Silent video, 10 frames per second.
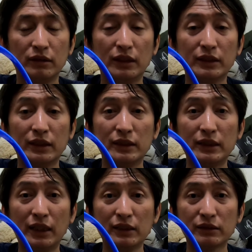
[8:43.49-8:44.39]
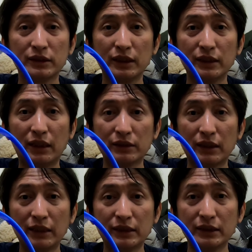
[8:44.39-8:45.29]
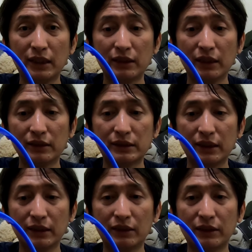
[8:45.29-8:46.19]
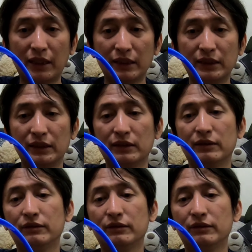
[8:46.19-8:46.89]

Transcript: 那等一下用剪刀才知道要剪到哪里，